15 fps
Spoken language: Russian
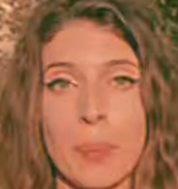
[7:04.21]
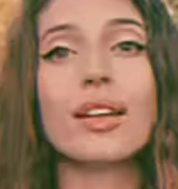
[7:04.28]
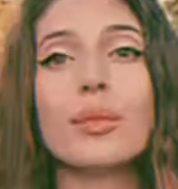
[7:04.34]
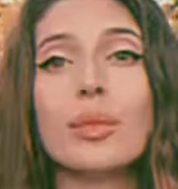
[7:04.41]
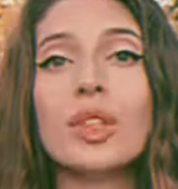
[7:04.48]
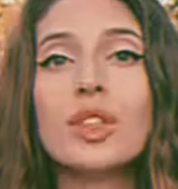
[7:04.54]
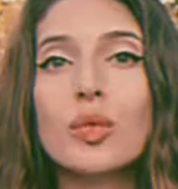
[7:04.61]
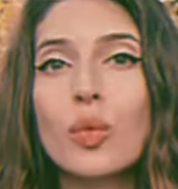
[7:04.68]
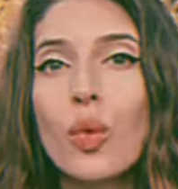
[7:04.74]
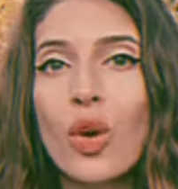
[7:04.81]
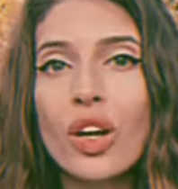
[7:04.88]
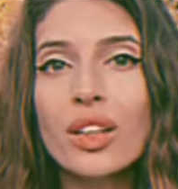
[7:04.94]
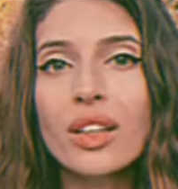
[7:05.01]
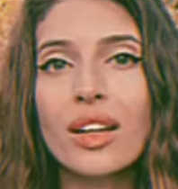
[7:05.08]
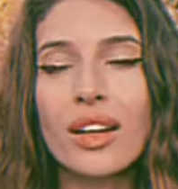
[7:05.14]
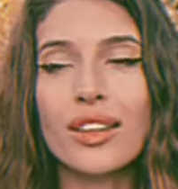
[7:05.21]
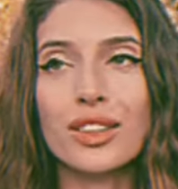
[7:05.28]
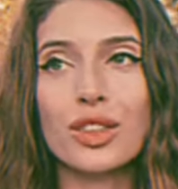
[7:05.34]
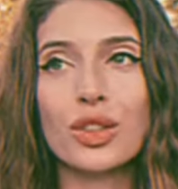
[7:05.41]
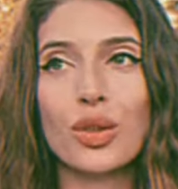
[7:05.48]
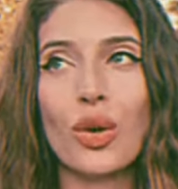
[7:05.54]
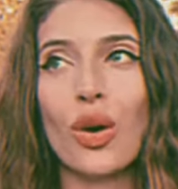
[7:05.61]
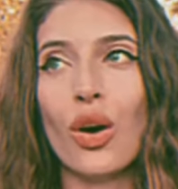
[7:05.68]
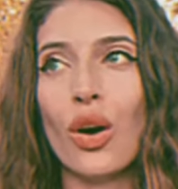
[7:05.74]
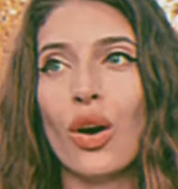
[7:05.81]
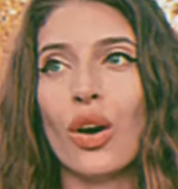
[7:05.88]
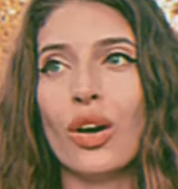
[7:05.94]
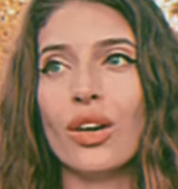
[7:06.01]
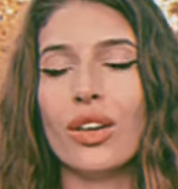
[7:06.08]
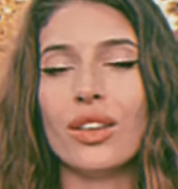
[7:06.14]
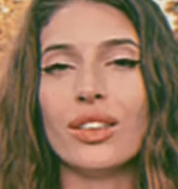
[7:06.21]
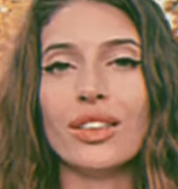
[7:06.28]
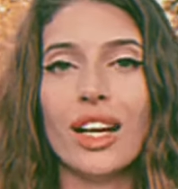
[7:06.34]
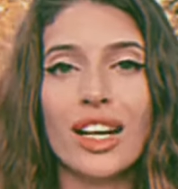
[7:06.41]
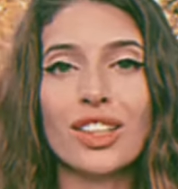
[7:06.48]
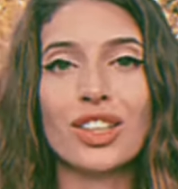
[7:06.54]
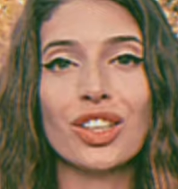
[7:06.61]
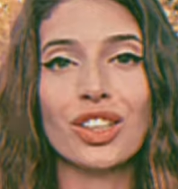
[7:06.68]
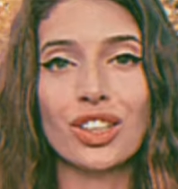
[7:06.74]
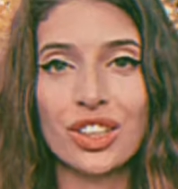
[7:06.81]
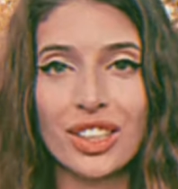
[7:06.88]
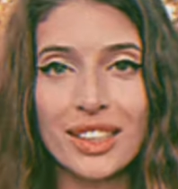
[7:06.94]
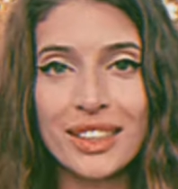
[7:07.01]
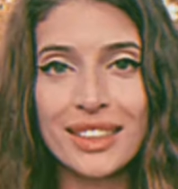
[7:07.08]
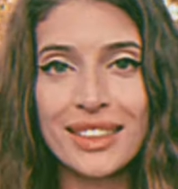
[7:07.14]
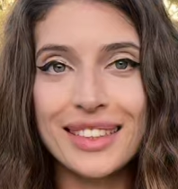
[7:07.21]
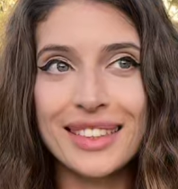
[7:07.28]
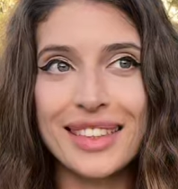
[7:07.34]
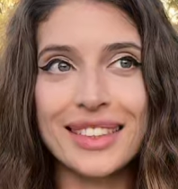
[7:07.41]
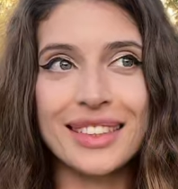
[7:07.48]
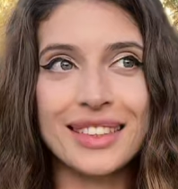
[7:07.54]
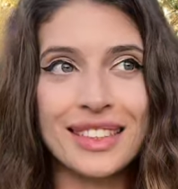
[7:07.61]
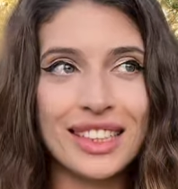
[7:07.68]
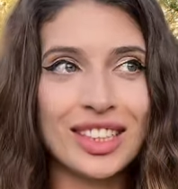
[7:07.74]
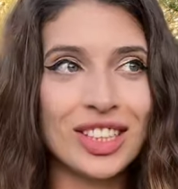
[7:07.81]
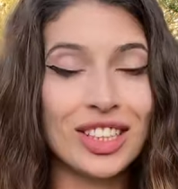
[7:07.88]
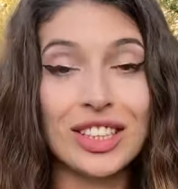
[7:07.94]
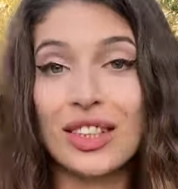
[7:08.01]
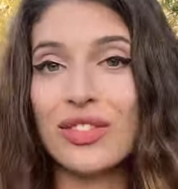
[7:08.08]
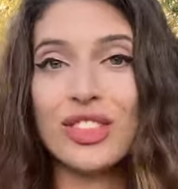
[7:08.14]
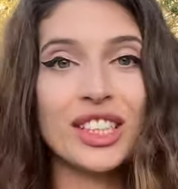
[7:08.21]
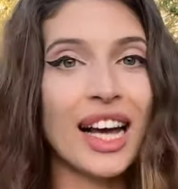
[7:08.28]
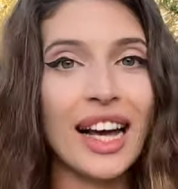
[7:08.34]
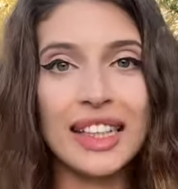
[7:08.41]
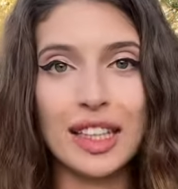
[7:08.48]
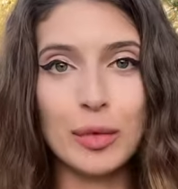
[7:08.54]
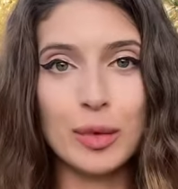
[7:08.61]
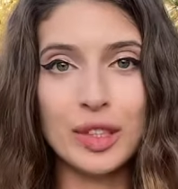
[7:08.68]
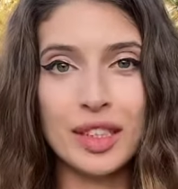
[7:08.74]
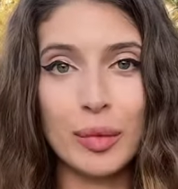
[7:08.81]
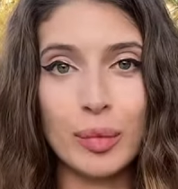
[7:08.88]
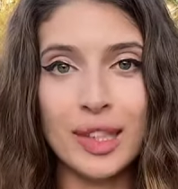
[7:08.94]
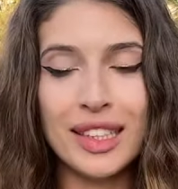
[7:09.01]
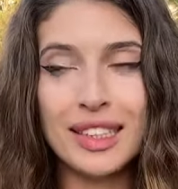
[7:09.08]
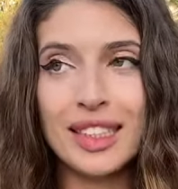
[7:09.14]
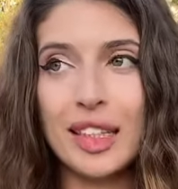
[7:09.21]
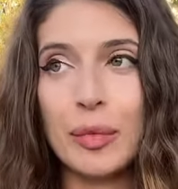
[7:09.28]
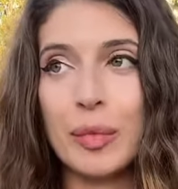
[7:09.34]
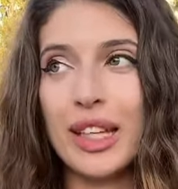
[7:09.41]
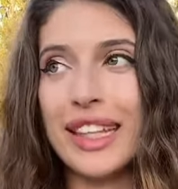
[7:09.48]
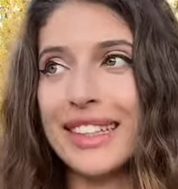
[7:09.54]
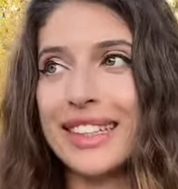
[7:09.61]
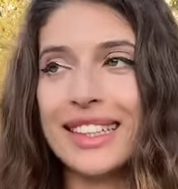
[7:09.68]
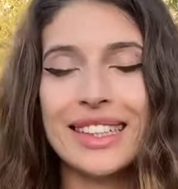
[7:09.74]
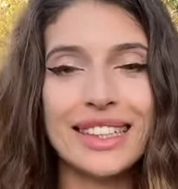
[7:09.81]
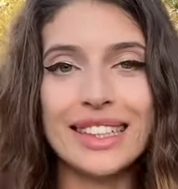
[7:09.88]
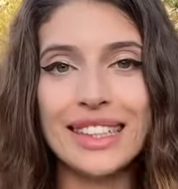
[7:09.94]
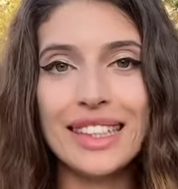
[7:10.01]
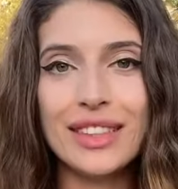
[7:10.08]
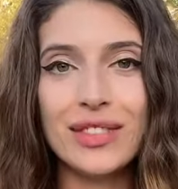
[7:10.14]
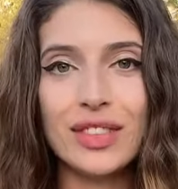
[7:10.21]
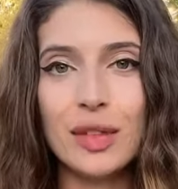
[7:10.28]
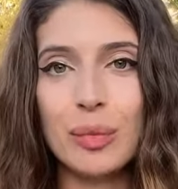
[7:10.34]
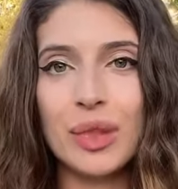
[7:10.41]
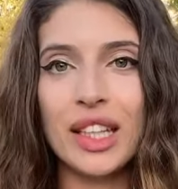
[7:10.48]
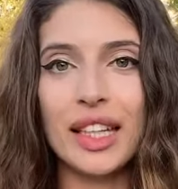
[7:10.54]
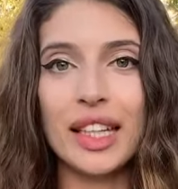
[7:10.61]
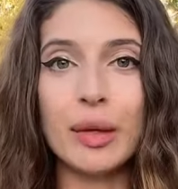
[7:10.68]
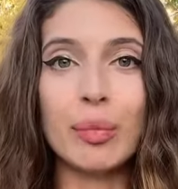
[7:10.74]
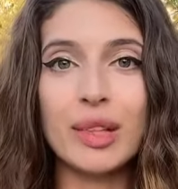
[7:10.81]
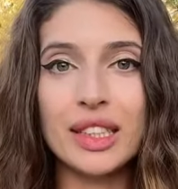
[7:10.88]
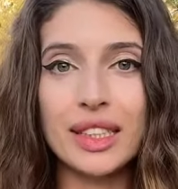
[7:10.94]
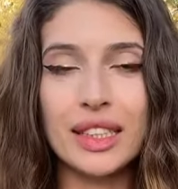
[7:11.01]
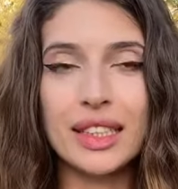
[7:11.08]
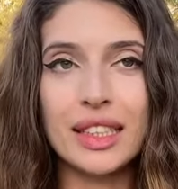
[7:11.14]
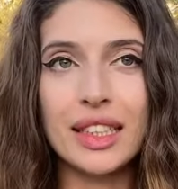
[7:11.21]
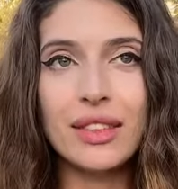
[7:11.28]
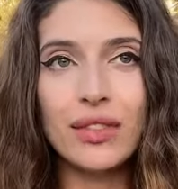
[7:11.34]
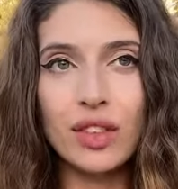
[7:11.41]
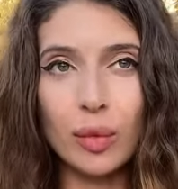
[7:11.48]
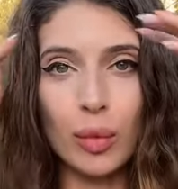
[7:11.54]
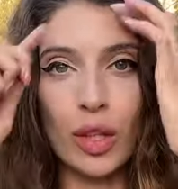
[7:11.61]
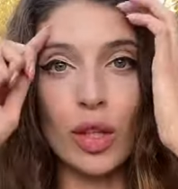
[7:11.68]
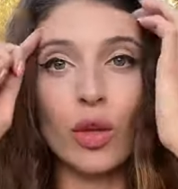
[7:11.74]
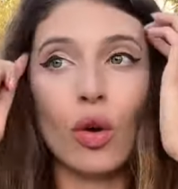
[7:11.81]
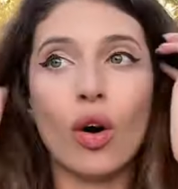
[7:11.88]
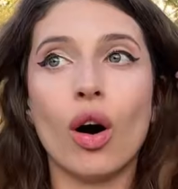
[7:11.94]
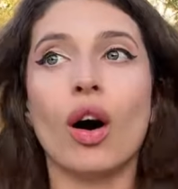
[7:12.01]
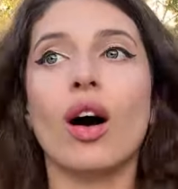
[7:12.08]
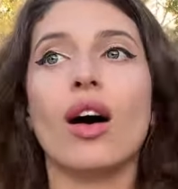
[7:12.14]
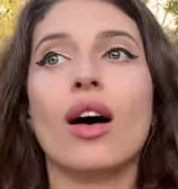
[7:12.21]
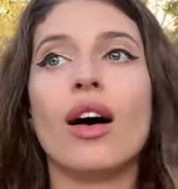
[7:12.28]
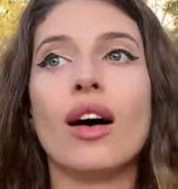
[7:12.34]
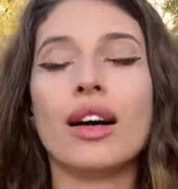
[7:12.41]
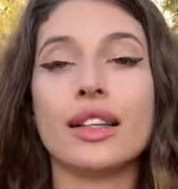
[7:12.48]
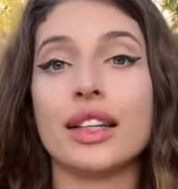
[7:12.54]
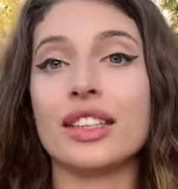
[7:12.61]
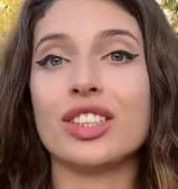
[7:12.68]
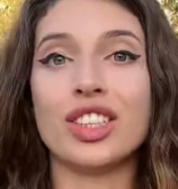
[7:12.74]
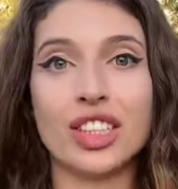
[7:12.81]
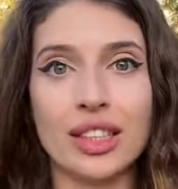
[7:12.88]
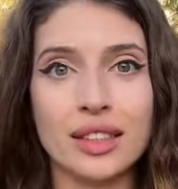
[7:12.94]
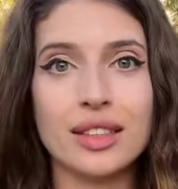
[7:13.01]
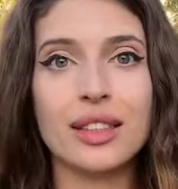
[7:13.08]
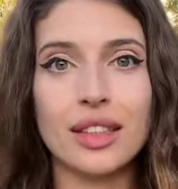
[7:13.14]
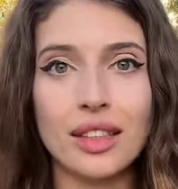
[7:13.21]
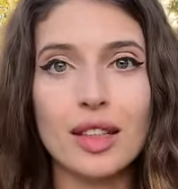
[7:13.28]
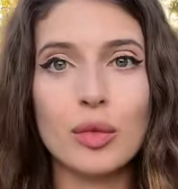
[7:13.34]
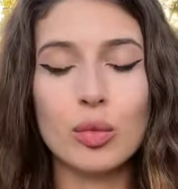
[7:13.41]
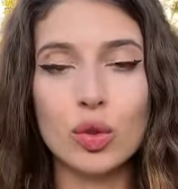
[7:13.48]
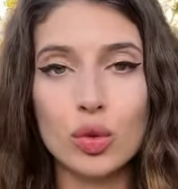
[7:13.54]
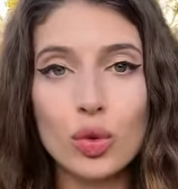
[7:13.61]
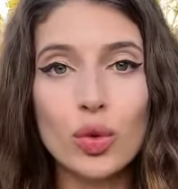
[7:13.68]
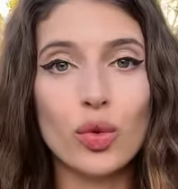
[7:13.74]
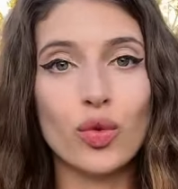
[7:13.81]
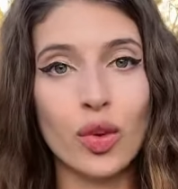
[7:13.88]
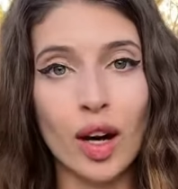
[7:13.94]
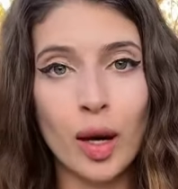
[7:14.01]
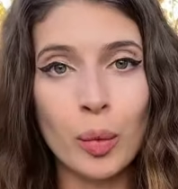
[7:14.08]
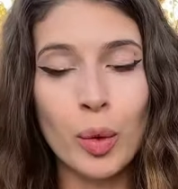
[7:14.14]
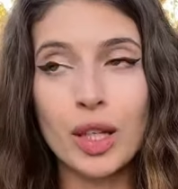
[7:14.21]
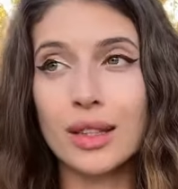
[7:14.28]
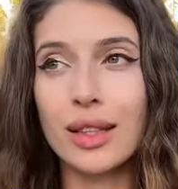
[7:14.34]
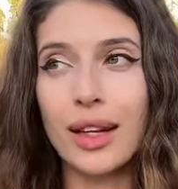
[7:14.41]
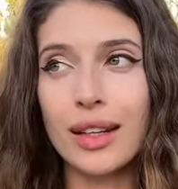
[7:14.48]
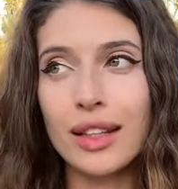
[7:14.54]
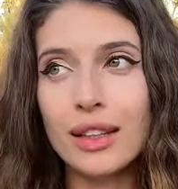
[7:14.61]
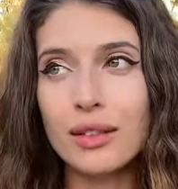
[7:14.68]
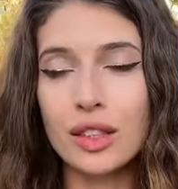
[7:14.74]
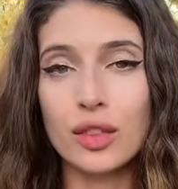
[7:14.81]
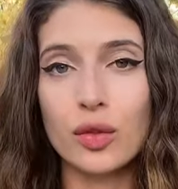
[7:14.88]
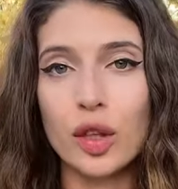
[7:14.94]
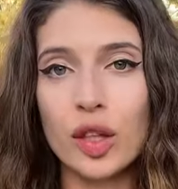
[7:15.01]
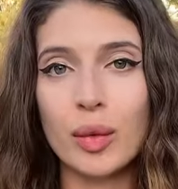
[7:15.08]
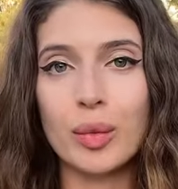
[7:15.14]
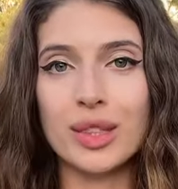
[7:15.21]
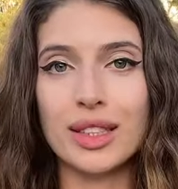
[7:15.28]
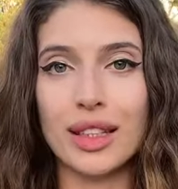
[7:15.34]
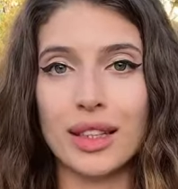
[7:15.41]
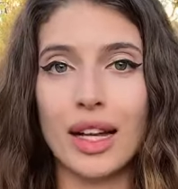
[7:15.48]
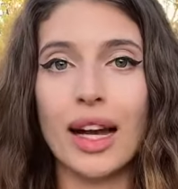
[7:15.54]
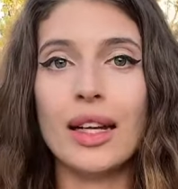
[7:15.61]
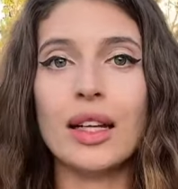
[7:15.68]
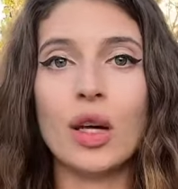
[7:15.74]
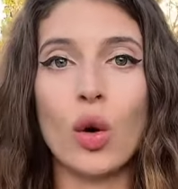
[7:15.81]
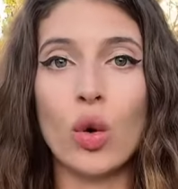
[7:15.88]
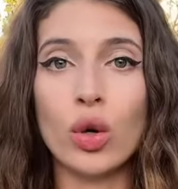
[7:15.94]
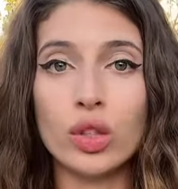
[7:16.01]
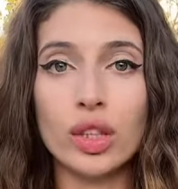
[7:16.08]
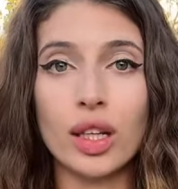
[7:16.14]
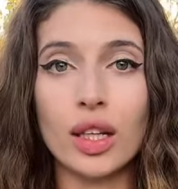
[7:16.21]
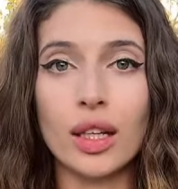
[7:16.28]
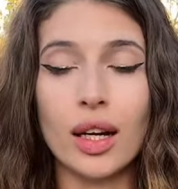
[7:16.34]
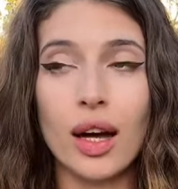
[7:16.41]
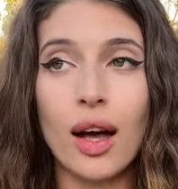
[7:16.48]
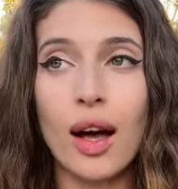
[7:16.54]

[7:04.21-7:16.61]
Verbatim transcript: Бесспорно, что наша жизнь насыщена всякими событиями, негативными и позитивными, но я честно рекомендую вам контролировать свой эмоциональный отклик